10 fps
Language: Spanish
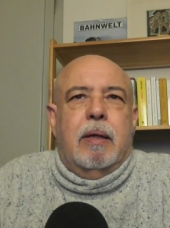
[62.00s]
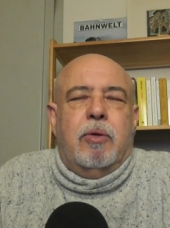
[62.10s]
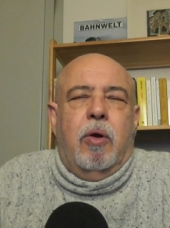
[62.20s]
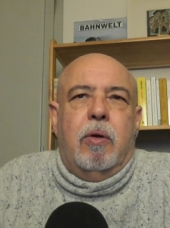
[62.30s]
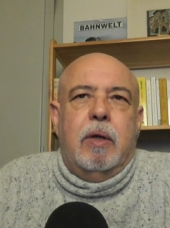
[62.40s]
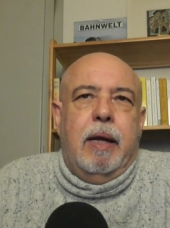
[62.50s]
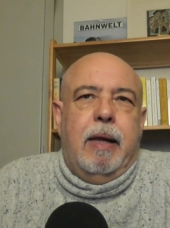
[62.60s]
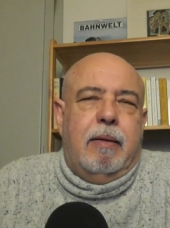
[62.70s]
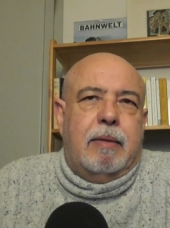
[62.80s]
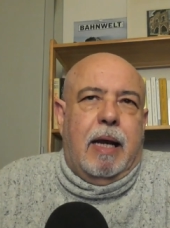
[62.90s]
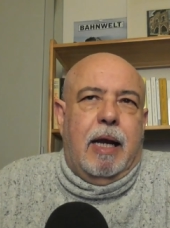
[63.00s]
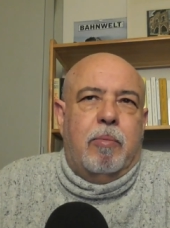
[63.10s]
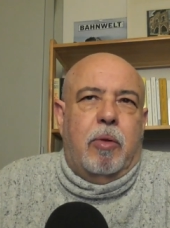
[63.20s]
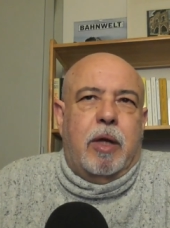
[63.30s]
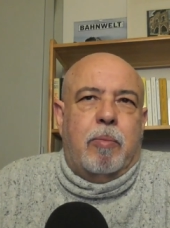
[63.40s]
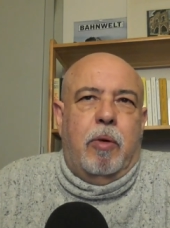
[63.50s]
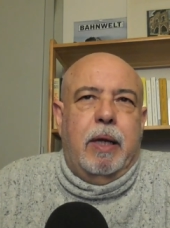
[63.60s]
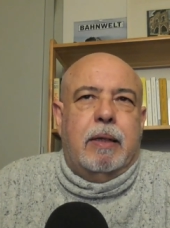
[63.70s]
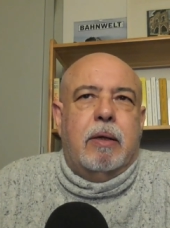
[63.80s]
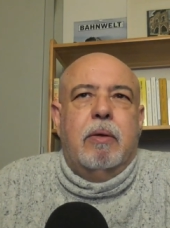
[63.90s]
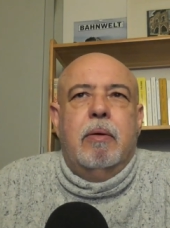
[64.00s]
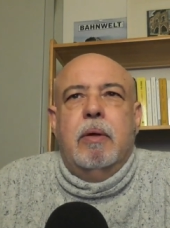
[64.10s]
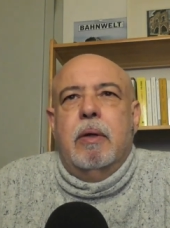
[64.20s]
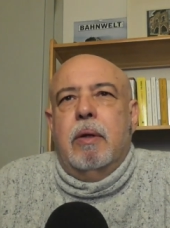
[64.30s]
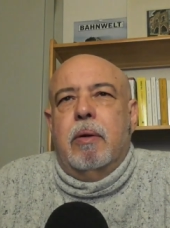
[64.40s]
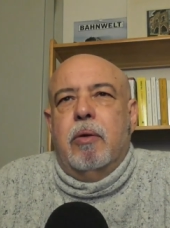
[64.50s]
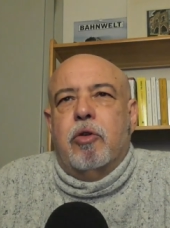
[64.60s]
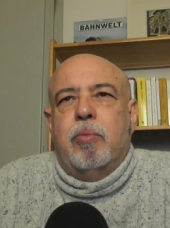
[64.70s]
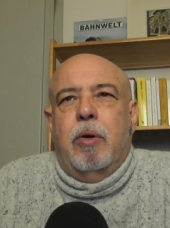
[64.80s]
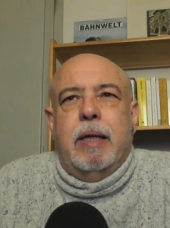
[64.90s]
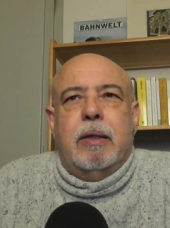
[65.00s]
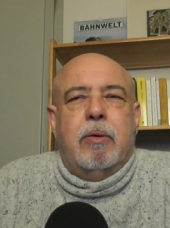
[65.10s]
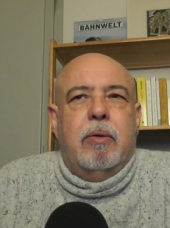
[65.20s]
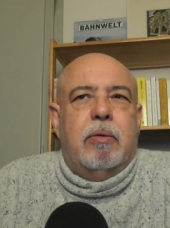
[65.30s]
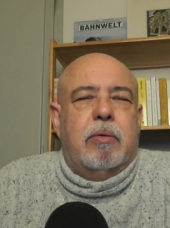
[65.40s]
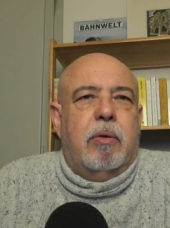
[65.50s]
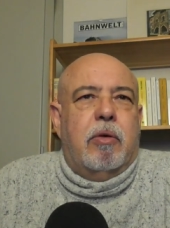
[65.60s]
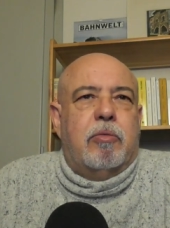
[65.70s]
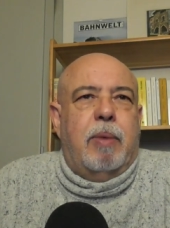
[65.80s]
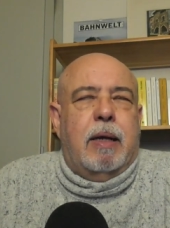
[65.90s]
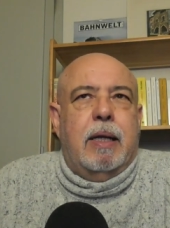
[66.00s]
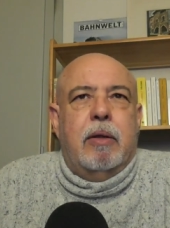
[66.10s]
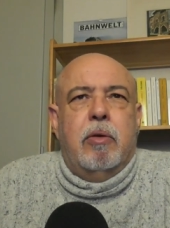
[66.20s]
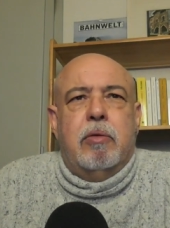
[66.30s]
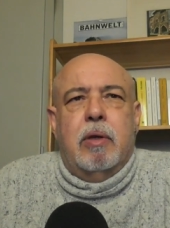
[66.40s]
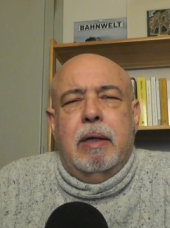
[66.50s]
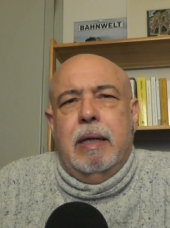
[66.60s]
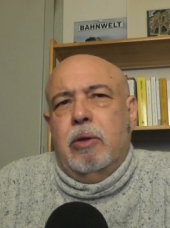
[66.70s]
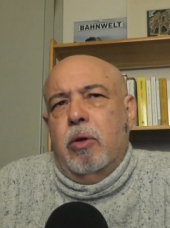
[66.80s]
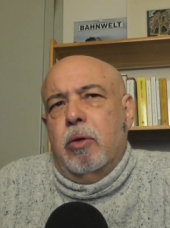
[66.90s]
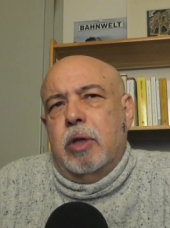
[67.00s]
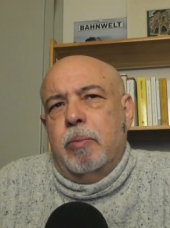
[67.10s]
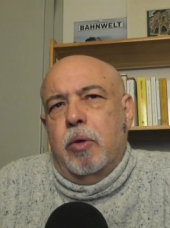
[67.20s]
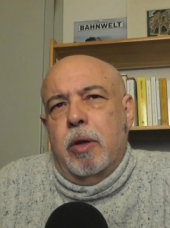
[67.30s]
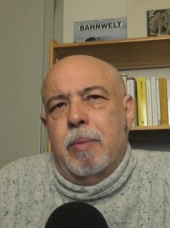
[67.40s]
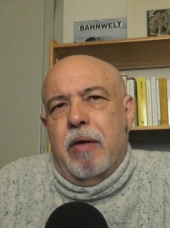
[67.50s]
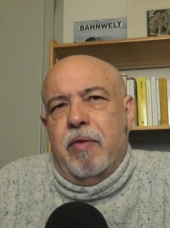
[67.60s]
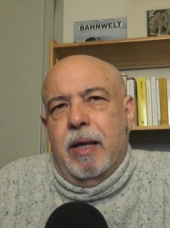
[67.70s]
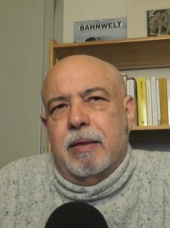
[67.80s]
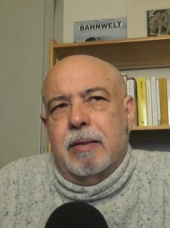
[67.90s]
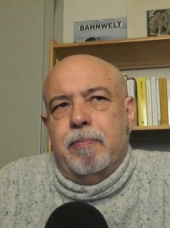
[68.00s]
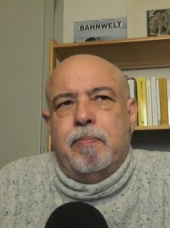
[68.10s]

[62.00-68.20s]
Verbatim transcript: donde está el poder político, los políticos, los partidos y todo tipo de mafias.